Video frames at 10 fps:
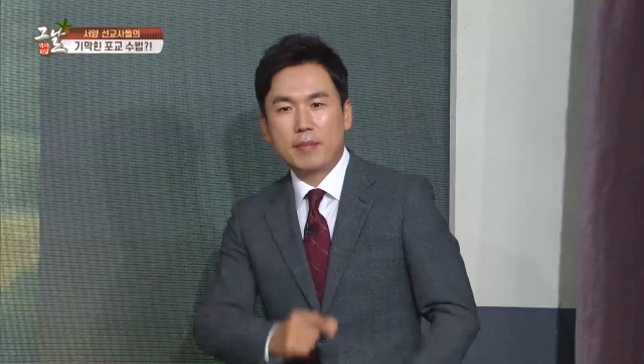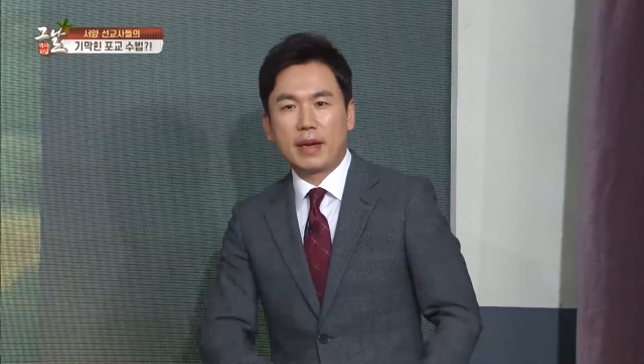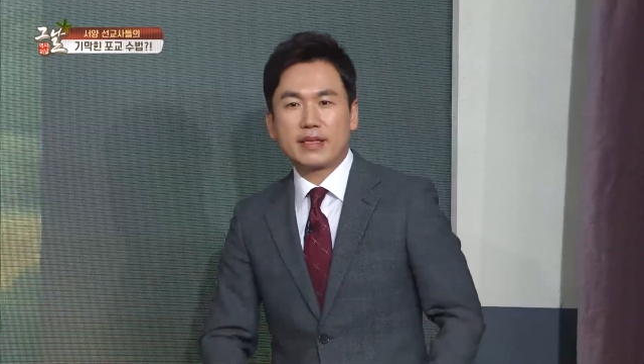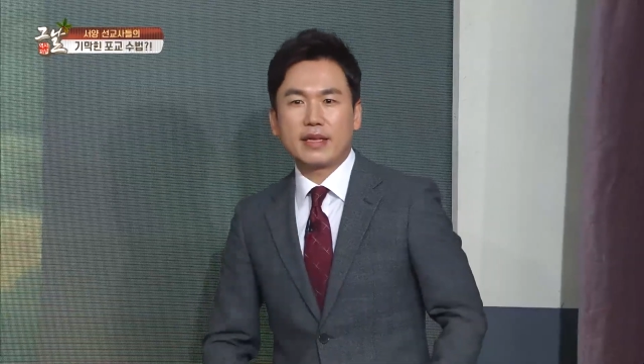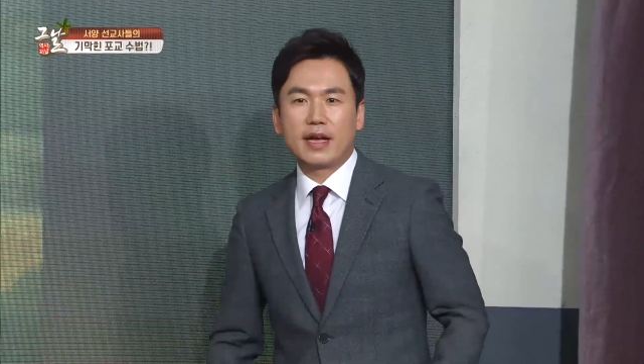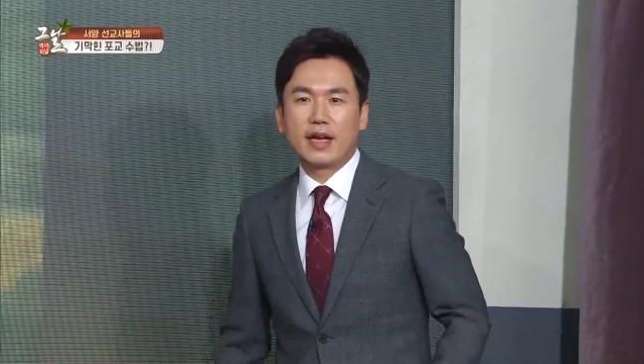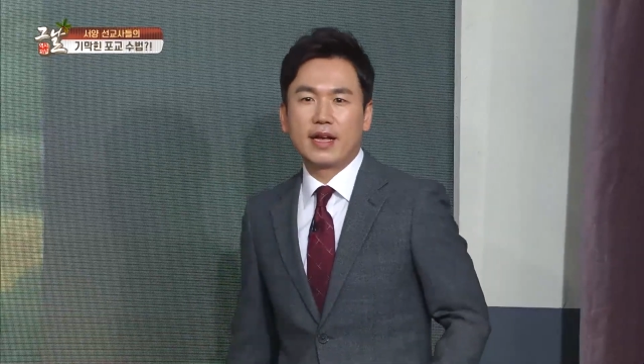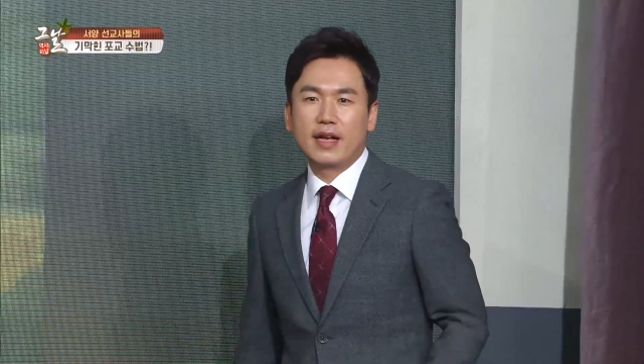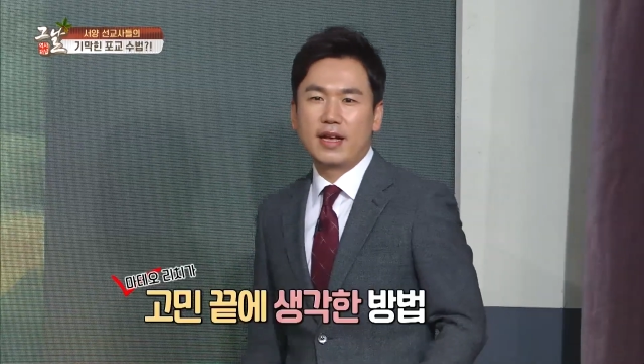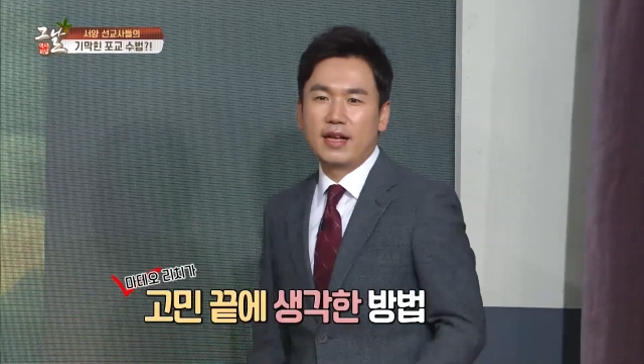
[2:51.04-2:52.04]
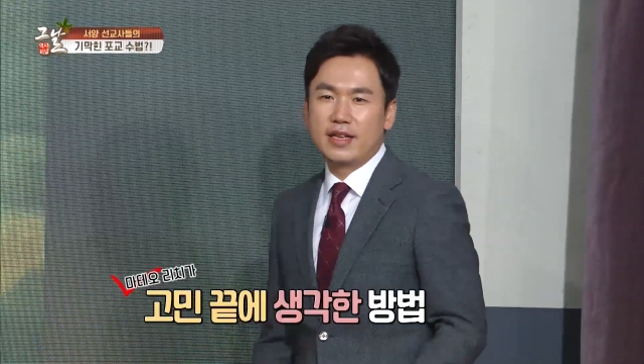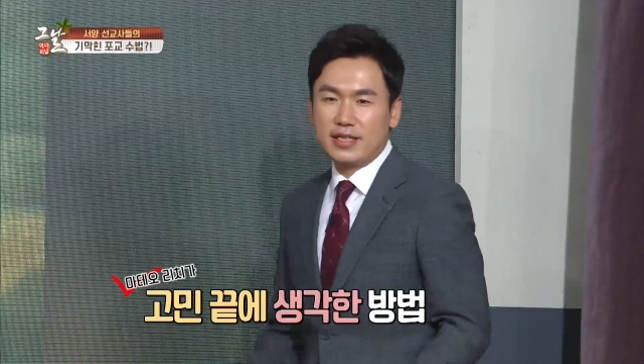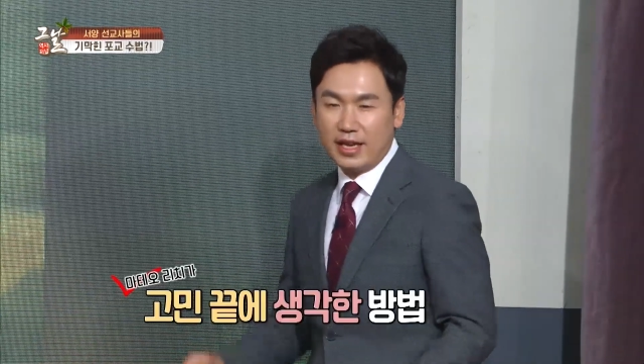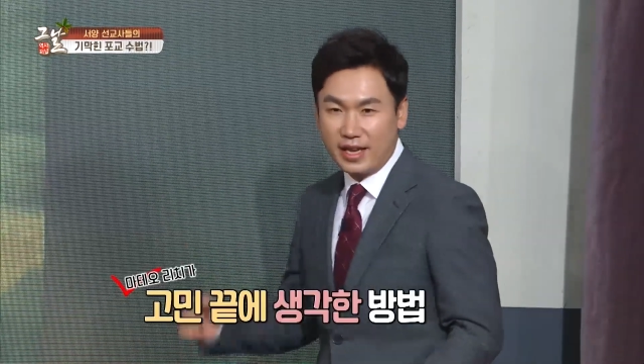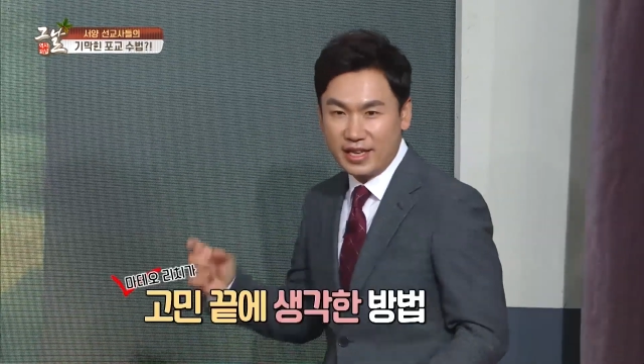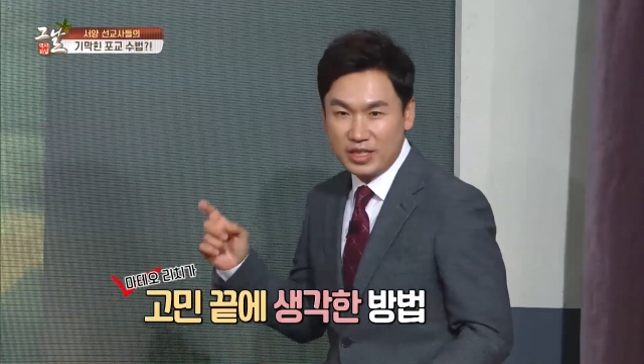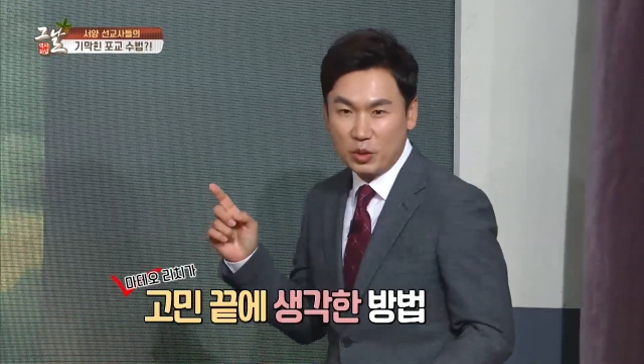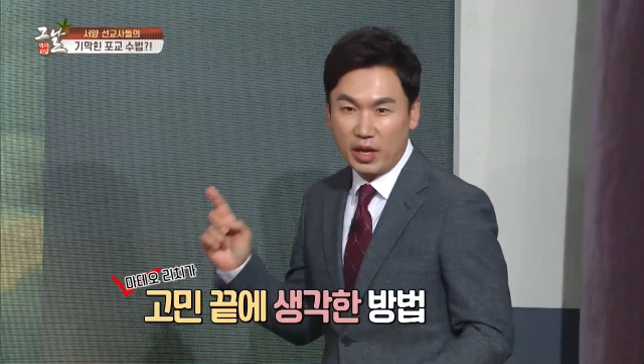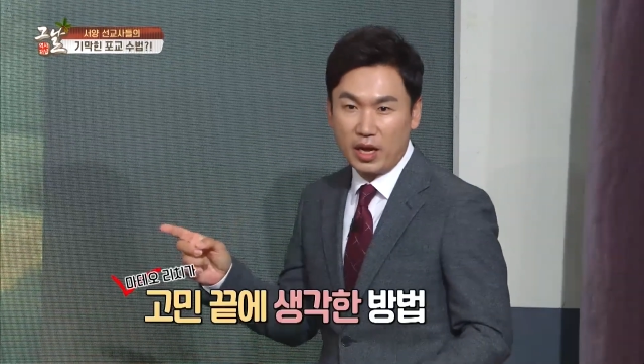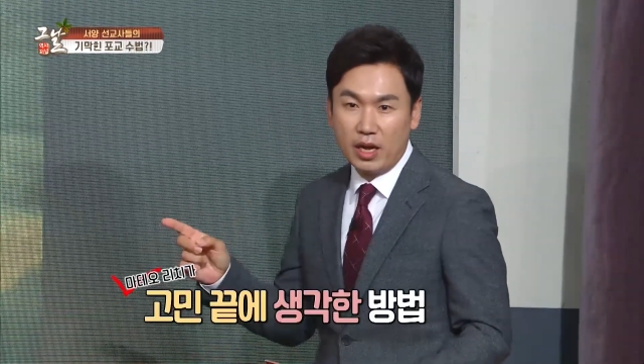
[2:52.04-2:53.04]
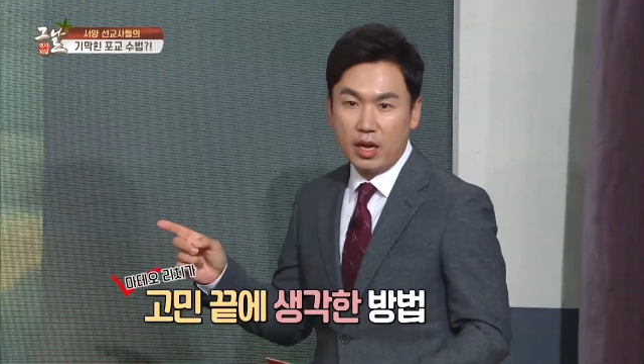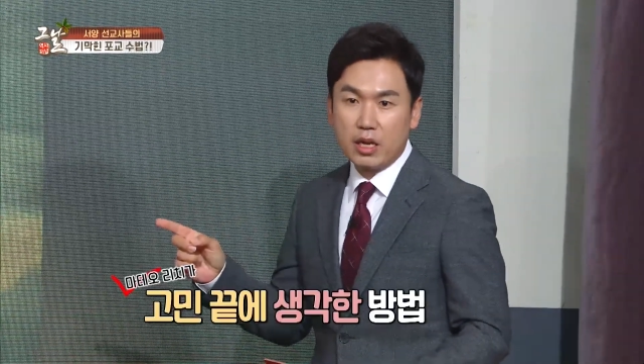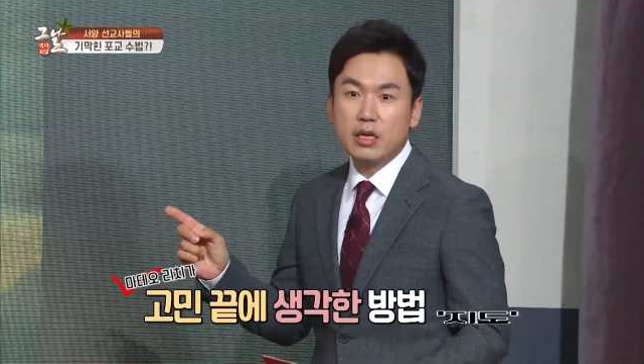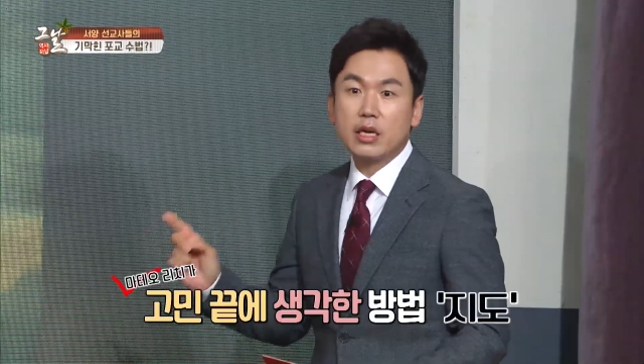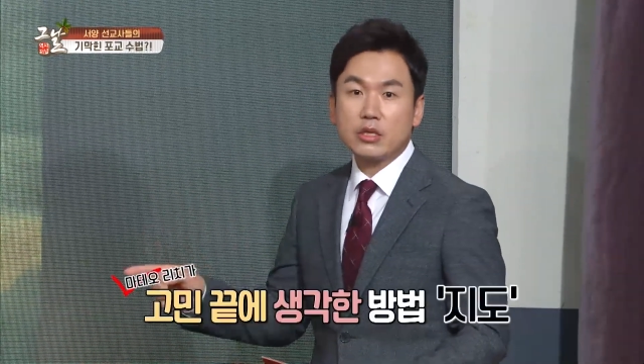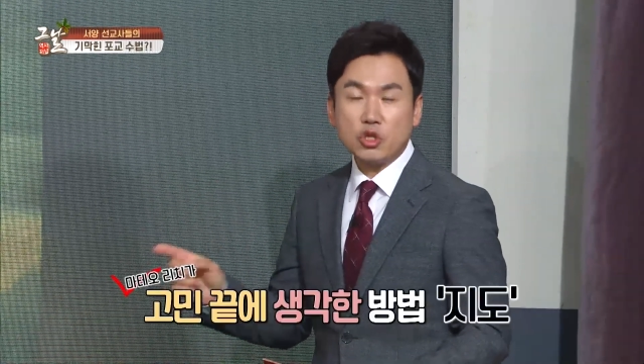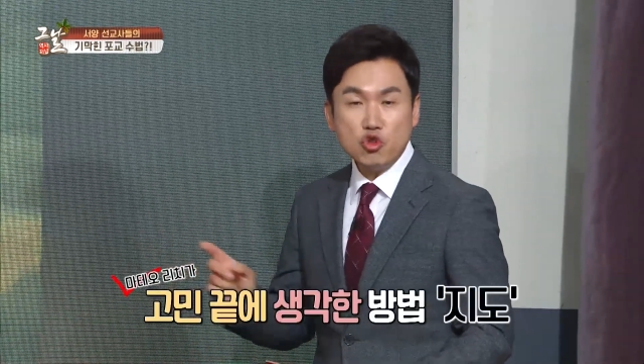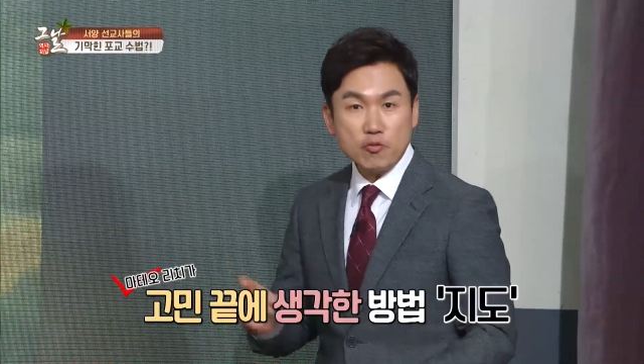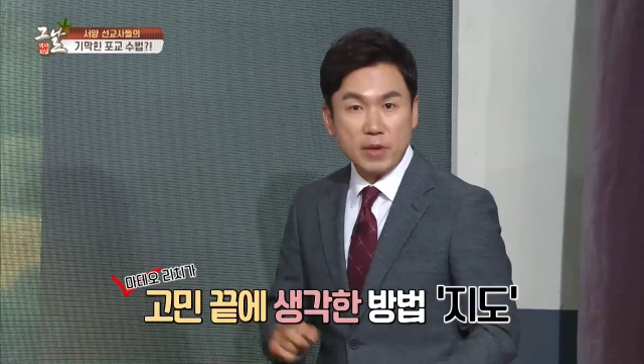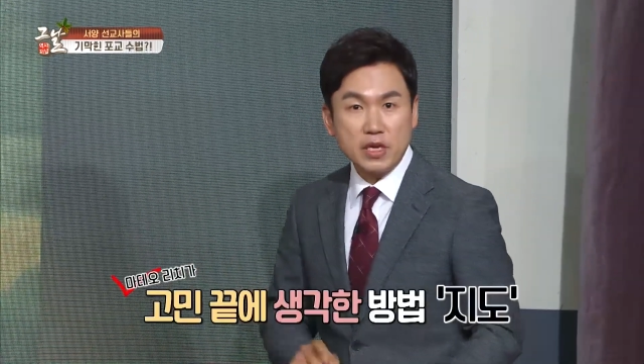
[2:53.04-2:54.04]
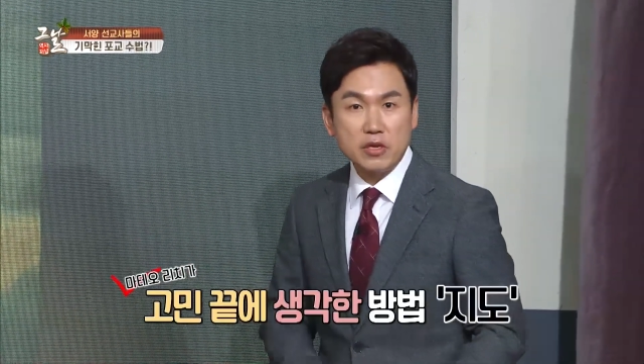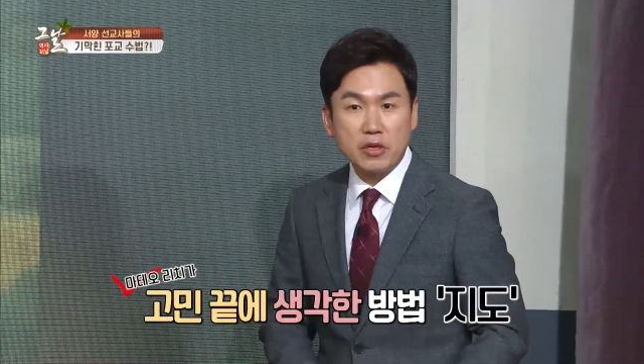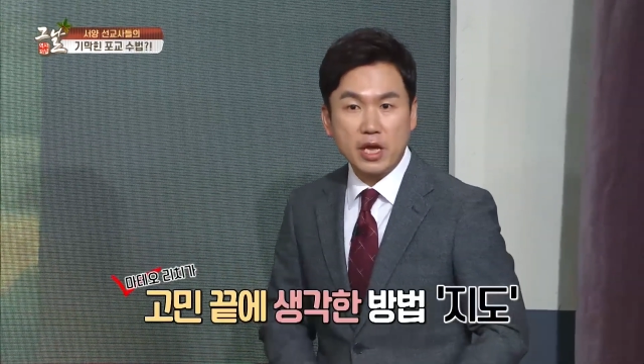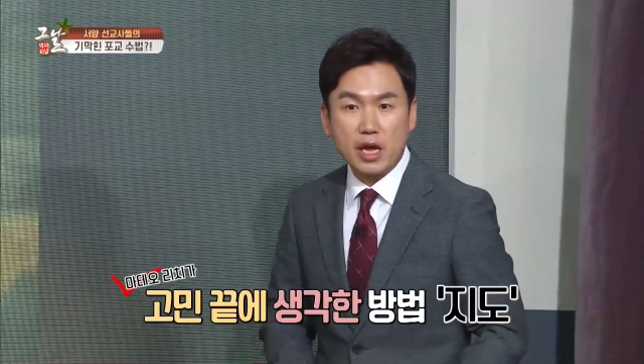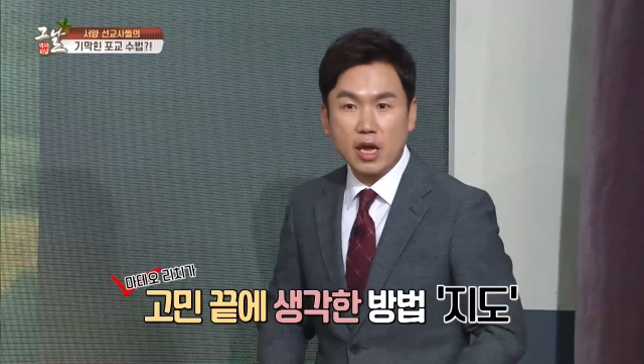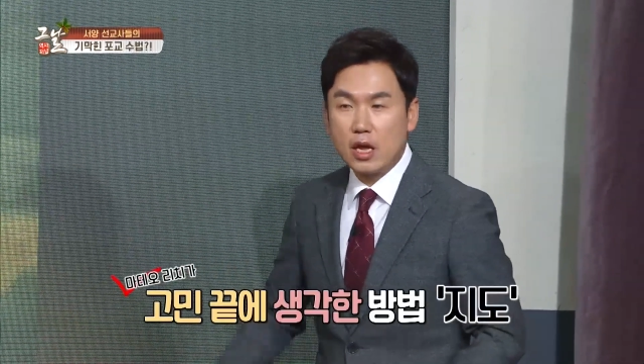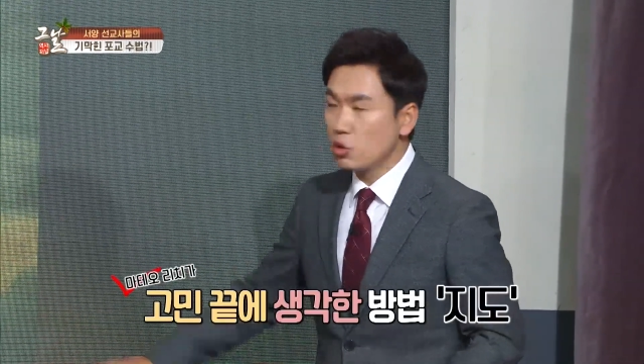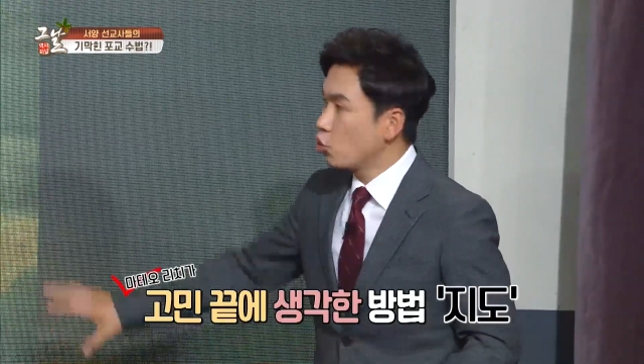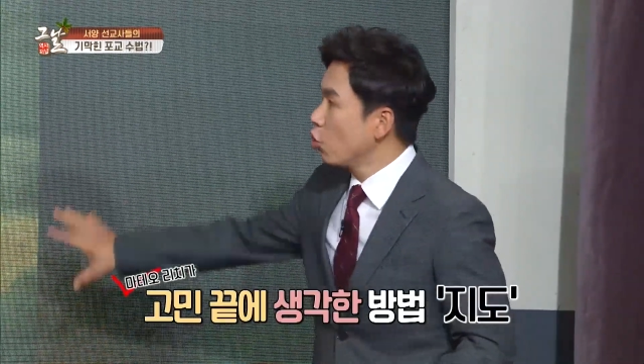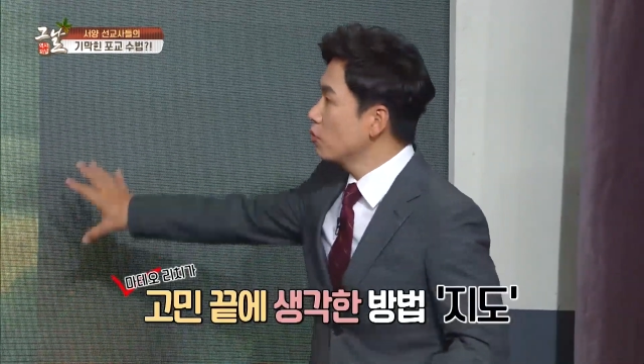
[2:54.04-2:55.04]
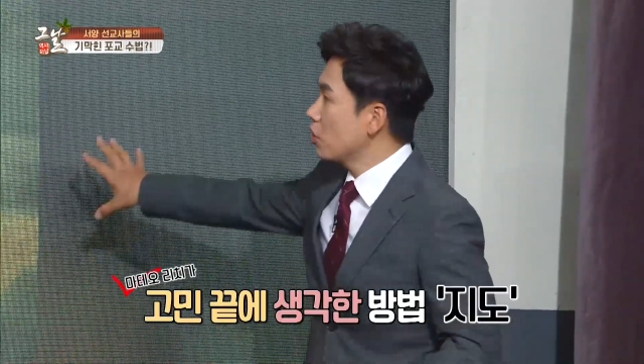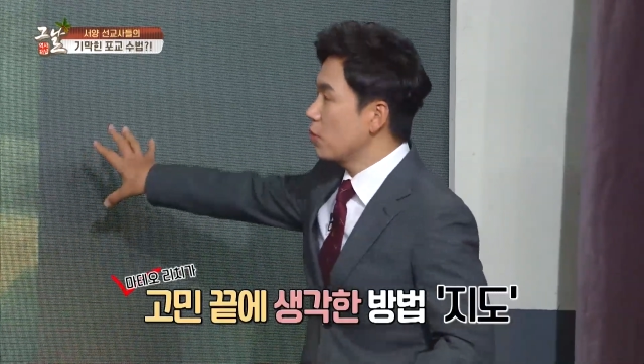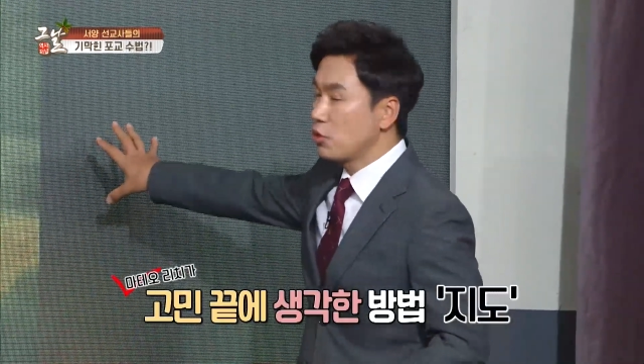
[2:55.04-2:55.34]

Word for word: 맞다 세계 지도야. 그래서 1602년에 조금 전에